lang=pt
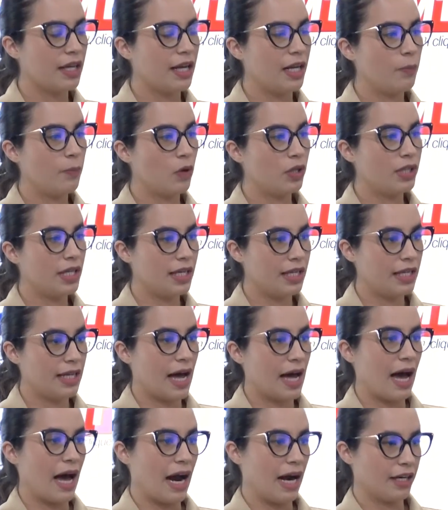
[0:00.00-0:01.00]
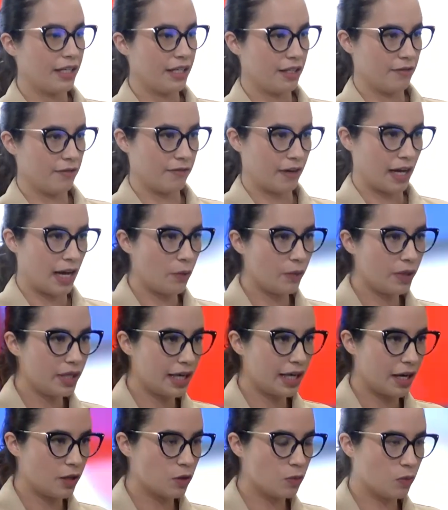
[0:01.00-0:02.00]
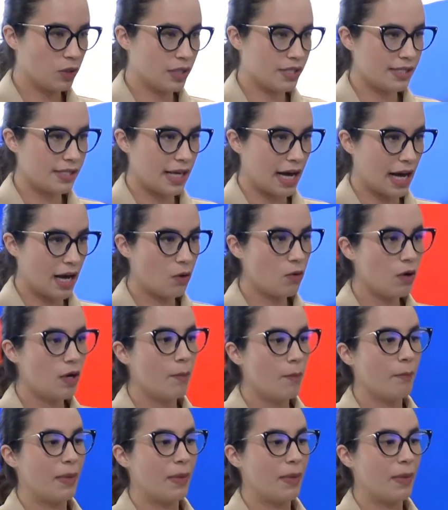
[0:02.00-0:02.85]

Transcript: Ele poderia arquivar um inquérito policial,